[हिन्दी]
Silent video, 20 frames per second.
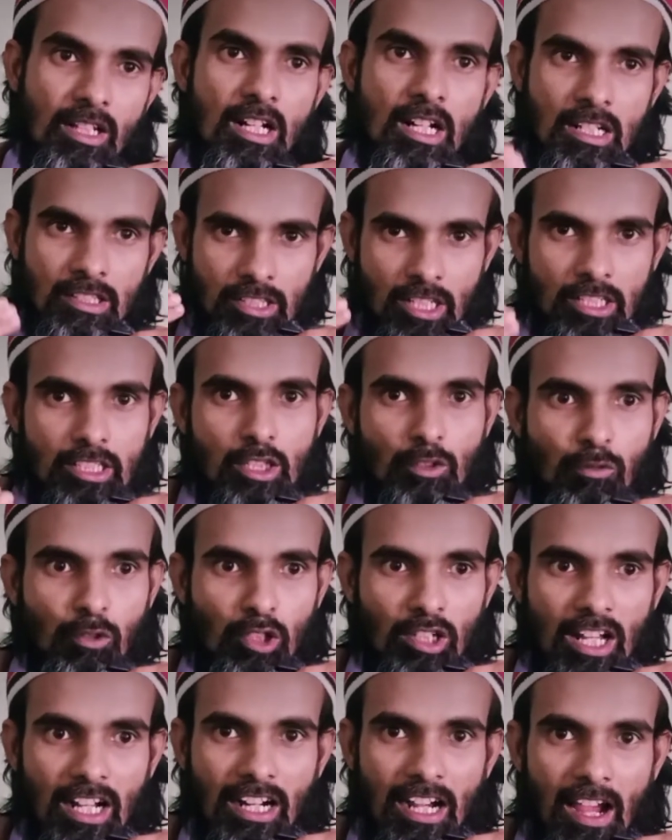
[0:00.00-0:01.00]
जैसे ही फ़ोन
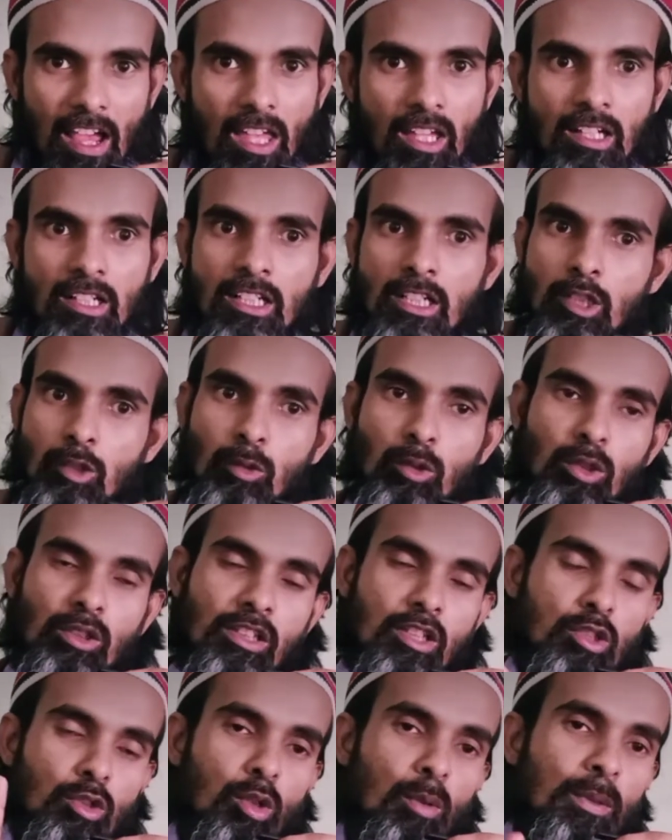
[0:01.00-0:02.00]
आगा वो
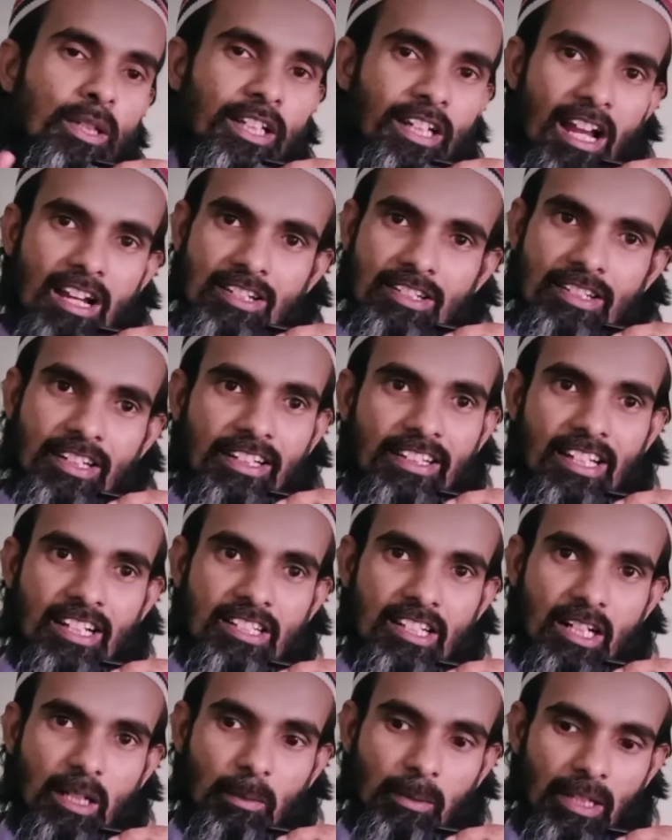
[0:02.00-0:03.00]
किसको भी कैश नहीं दिया
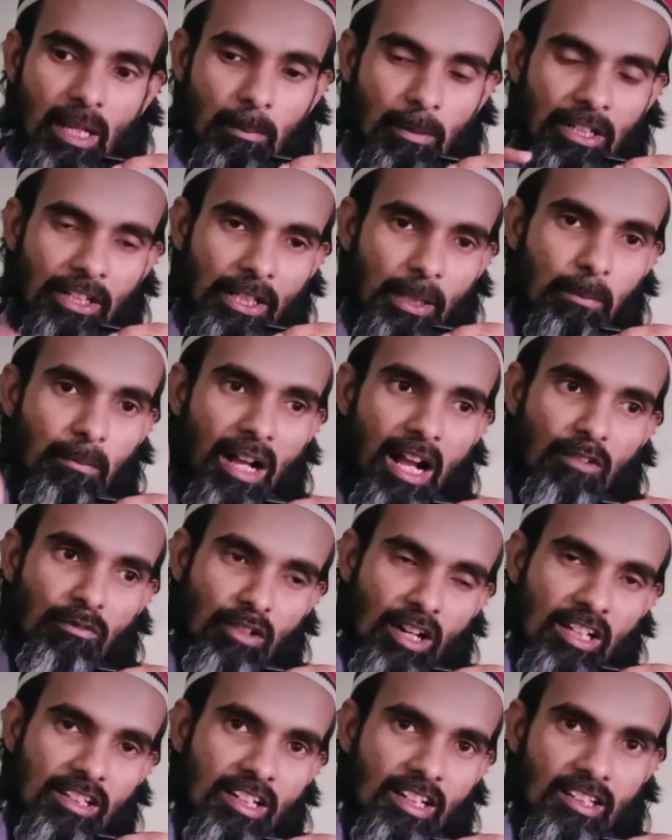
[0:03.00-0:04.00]
जाएगा भाई हमारी टीम का
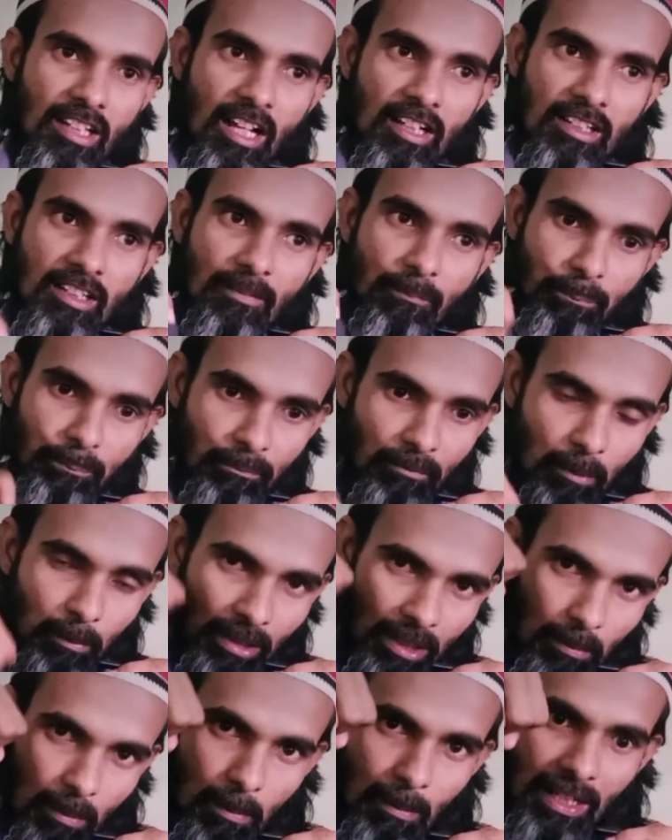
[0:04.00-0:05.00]
अफराध रहता है
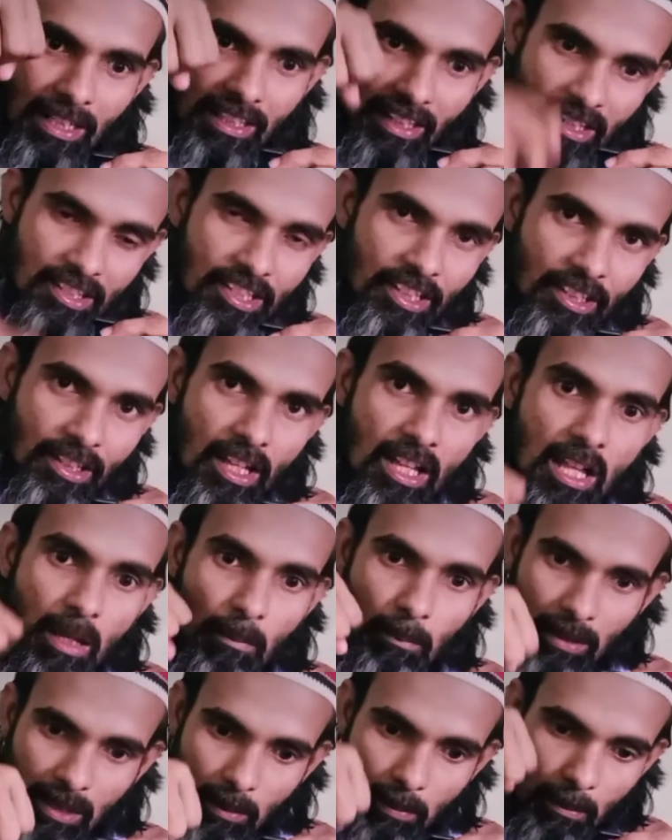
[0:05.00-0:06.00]
मतलब हमारा एजेंट
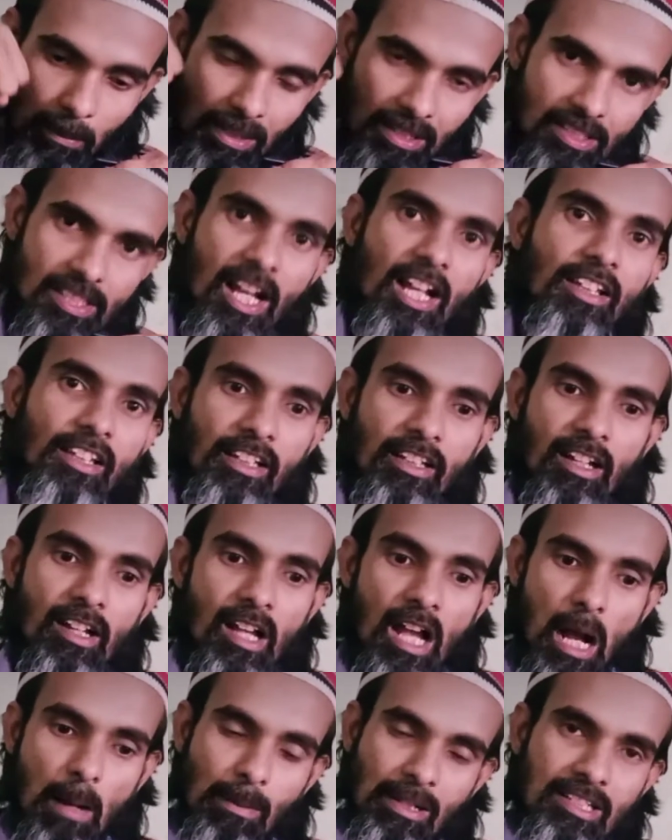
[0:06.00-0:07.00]
मतलब हमारा साथी
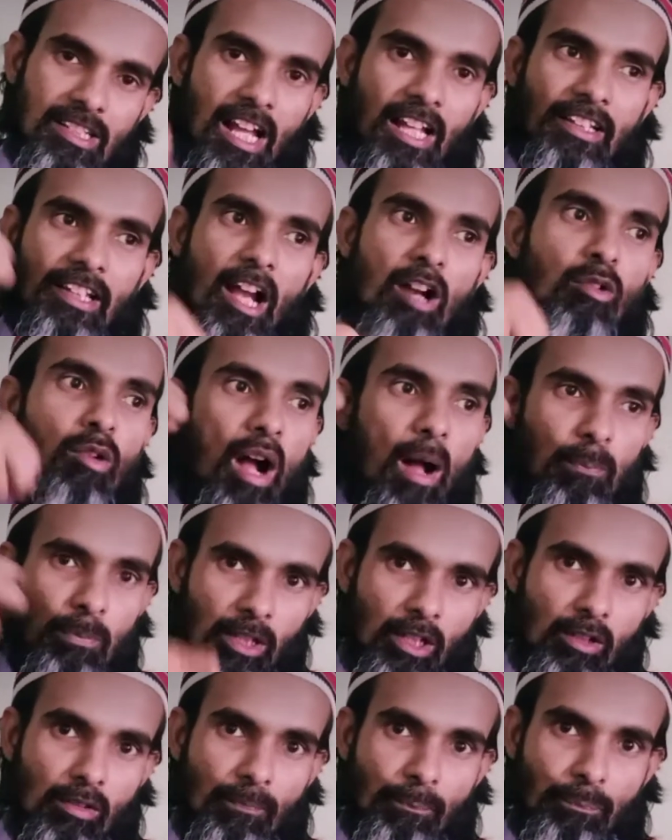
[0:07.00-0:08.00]
हमारे साथियों को अब
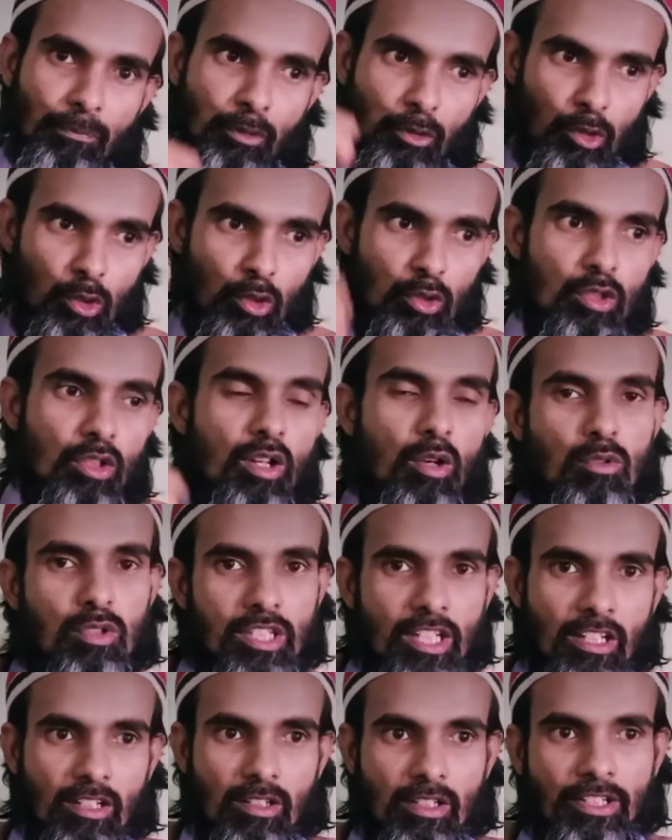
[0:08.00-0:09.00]
तक जो जो गांव से
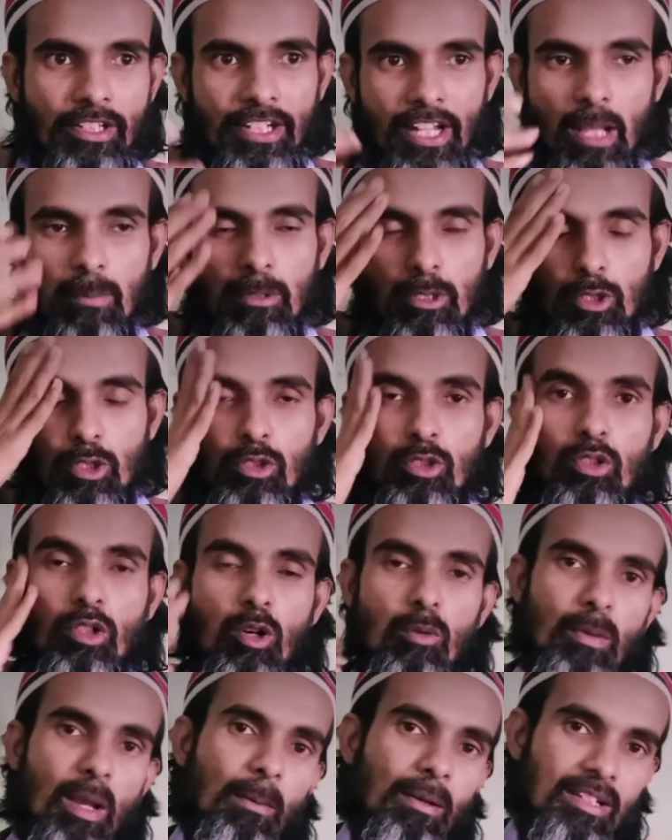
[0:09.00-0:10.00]
इंडिया में जो जो
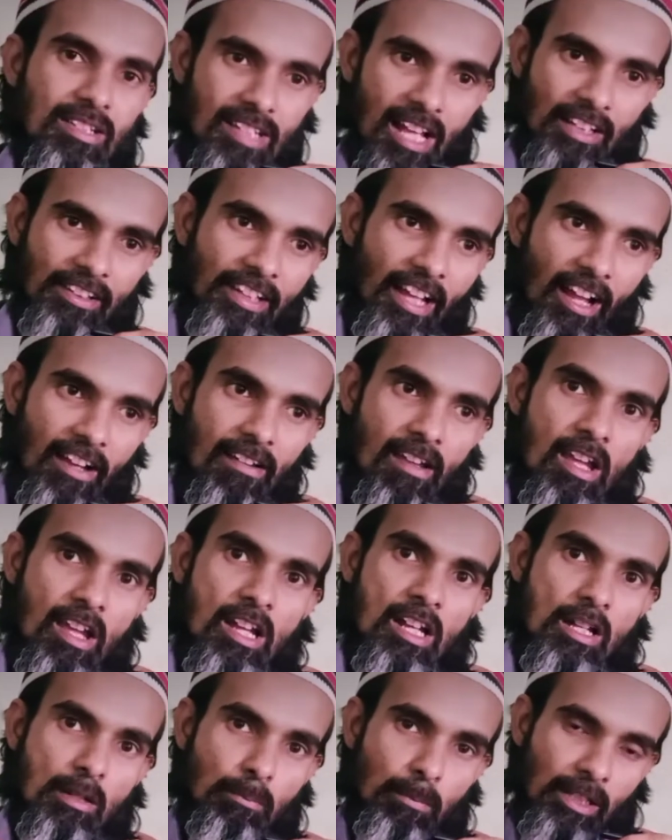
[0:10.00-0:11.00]
गांव में हमारे साथियाँ हैं
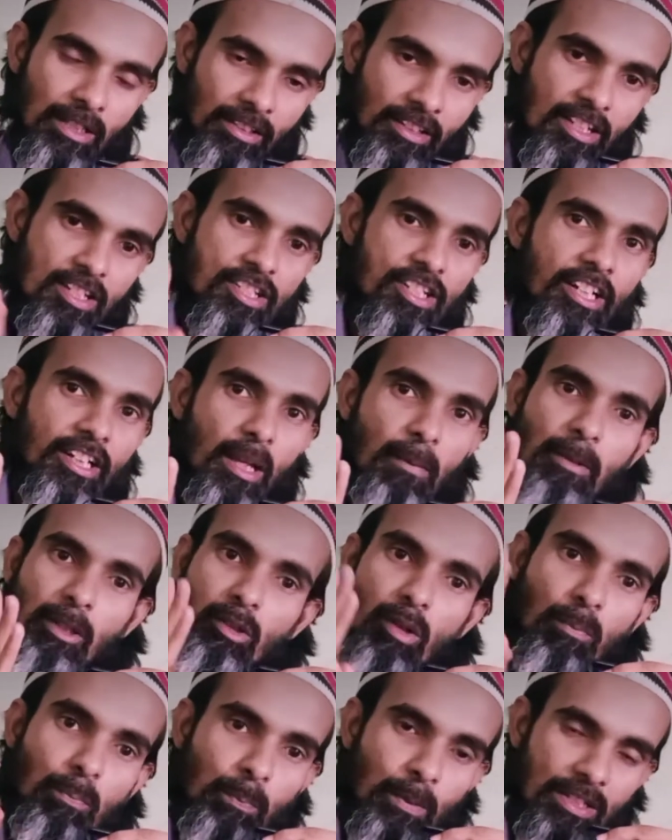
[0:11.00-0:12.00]
मैं तीन स्टेटा में
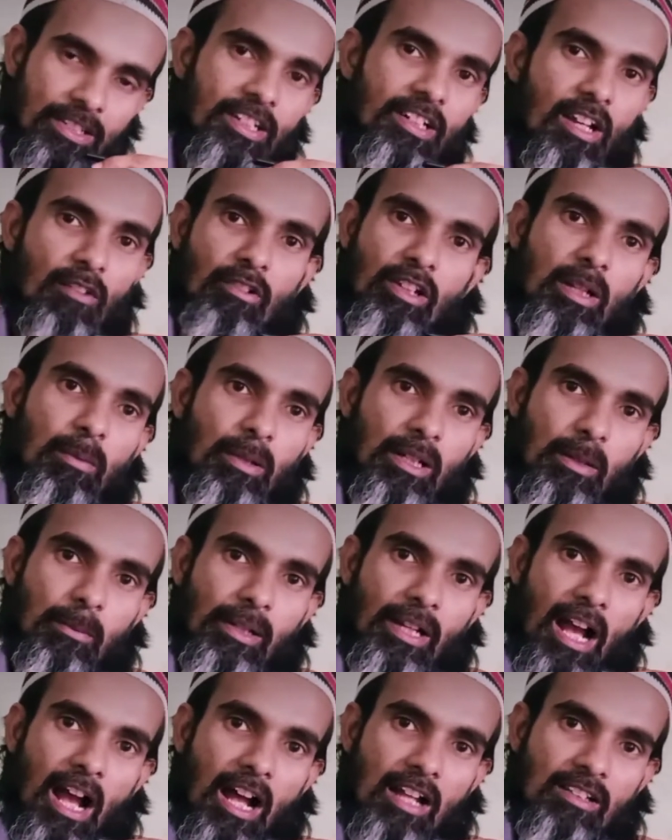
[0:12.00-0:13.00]
तो प्रेजेंट अवेलेबल है भाई
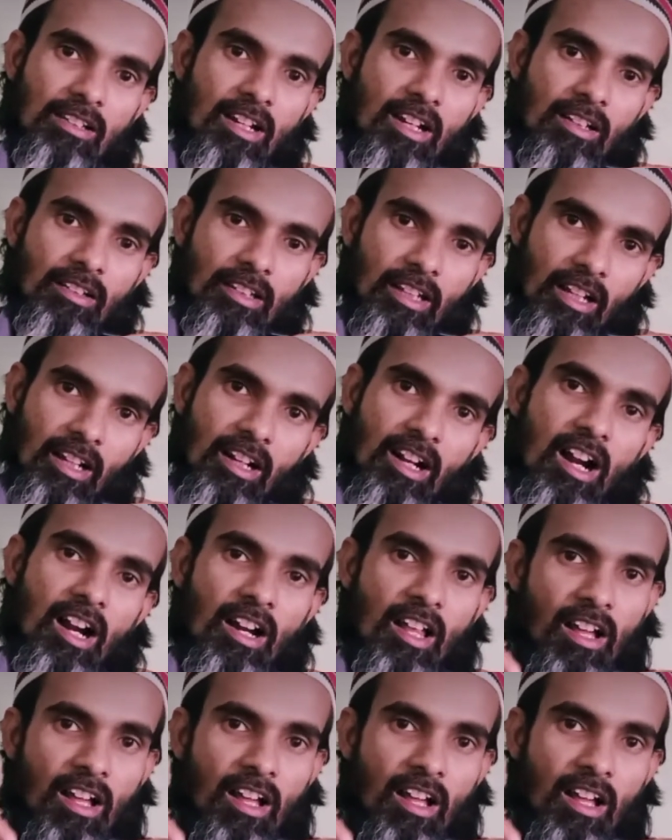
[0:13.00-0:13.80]
आंध्रा तेलंगाना